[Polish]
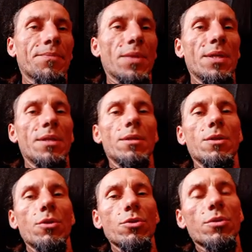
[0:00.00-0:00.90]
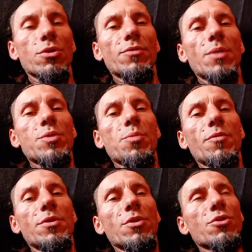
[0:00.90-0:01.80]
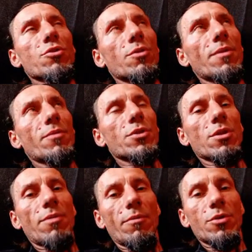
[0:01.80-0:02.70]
E, I chodzi o to, że w tej przepowiedni Krzysztofa właśnie Krwawy